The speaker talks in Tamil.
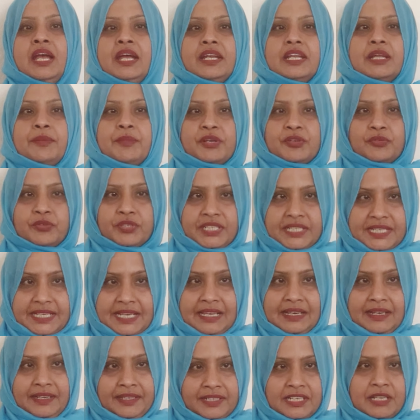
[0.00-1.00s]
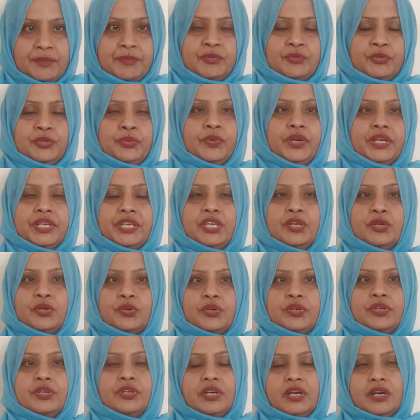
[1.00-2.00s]
நமக்கு ஒரு டேலண்ட் நம்ம உருவாக்கி
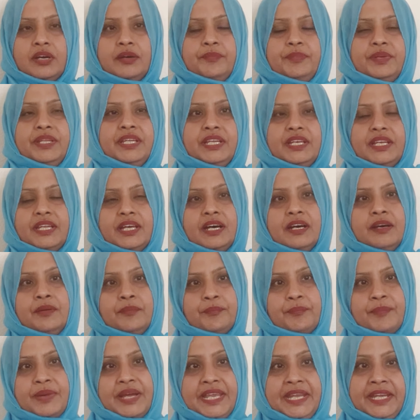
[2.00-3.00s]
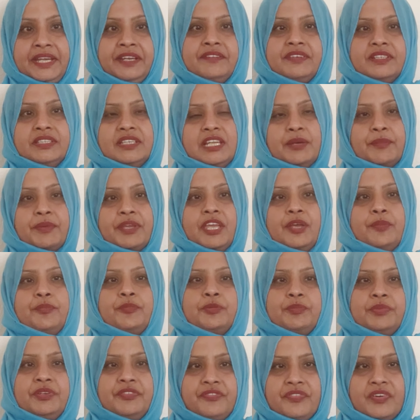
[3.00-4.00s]
கொண்டோம் அப்படின்னா மைண்டு வந்து நமக்கு
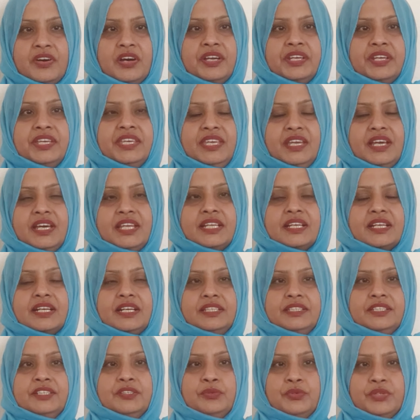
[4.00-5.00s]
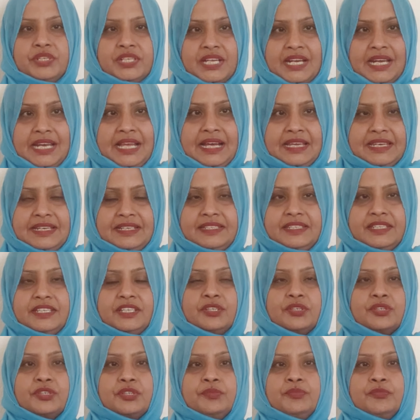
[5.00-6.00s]
எப்போவுமே ஃபாகியாக இருக்காது ஒரு கிளாரிட்டி
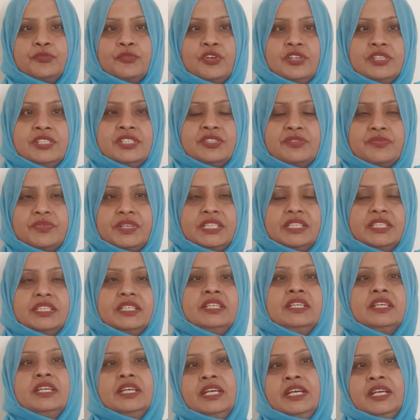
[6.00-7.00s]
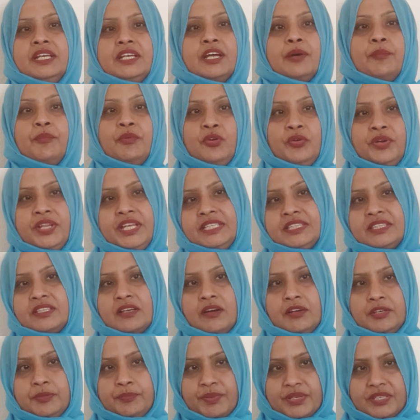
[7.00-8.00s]
இருக்கும் ஒன்ஸ் வந்து நம்மளுடைய
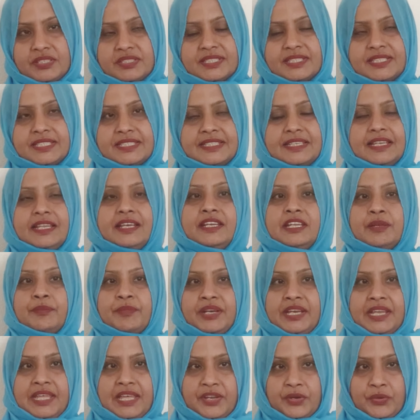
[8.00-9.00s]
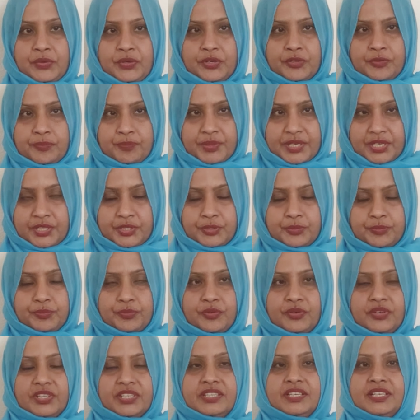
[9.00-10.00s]
தாட் ப்ராசஸில் நம்ம நேரோ டவுன் பண்ணும்
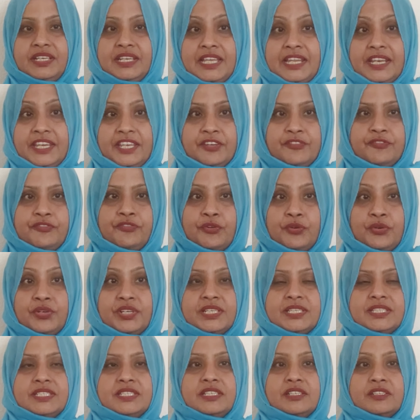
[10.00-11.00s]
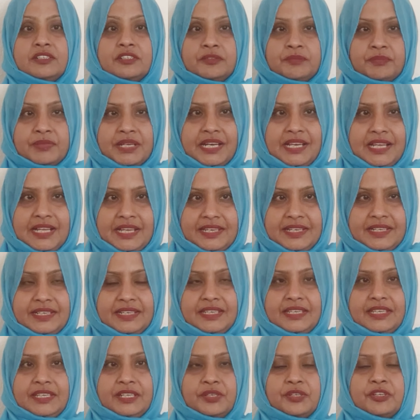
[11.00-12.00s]
பொழுது நிறைய ஃபோக்கஸ் இருக்கும்
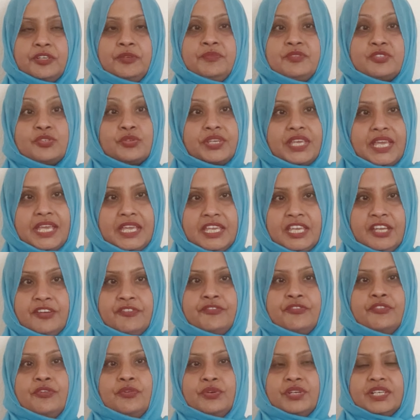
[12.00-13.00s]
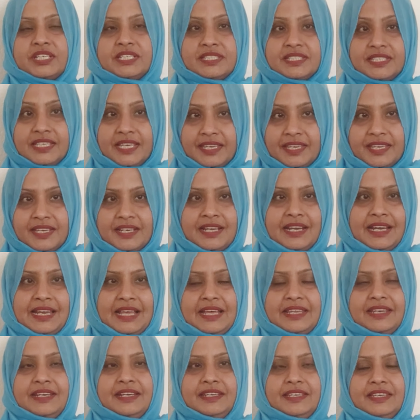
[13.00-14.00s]
கிளாரிட்டி இருக்கும் ஸோ எங்கே ஃபோக்கஸ் எங்கே
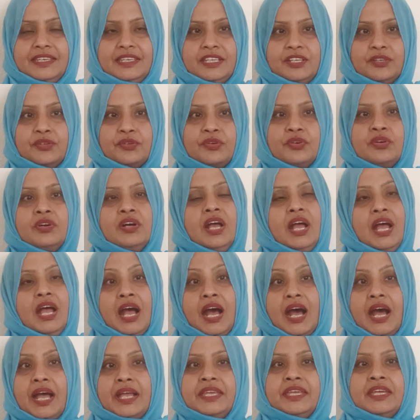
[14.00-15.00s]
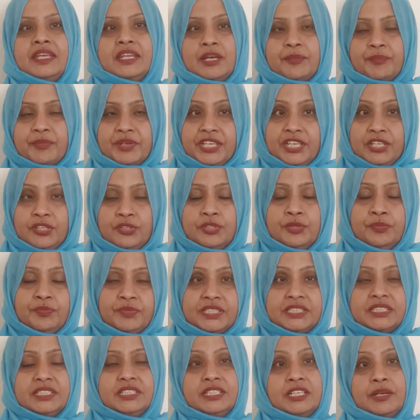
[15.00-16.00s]
கிளாரிட்டி இருக்கோ அங்கே நம்ம இன்னும்
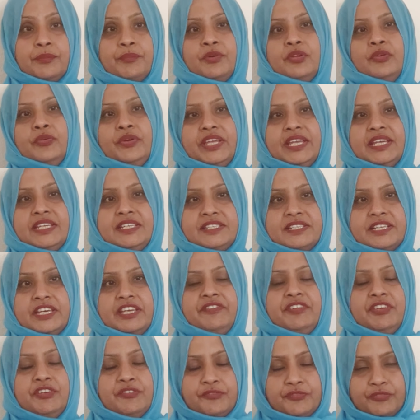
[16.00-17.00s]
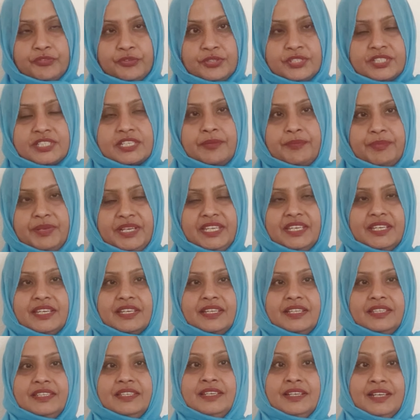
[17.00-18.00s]
வந்து நம்மளுடைய டிரைவிங் ஃபோர்ஸ்
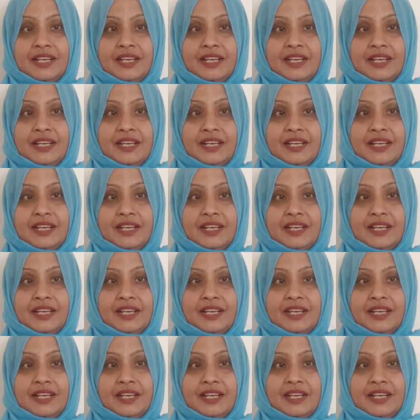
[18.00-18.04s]
அப்படிங்கிறது